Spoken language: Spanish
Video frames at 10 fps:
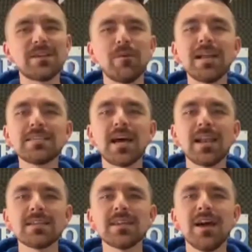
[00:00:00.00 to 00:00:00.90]
en
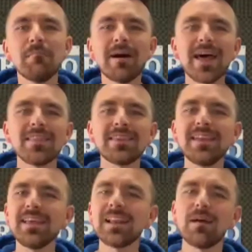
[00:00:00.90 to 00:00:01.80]
Manizales para
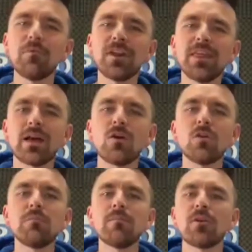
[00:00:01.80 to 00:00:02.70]
adquirir la moneda
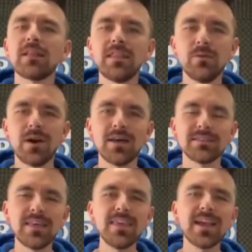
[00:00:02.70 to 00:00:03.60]
conmemorativa
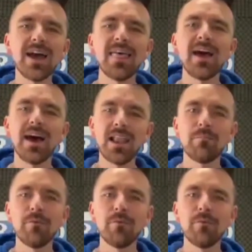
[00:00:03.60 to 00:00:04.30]
dedicada a la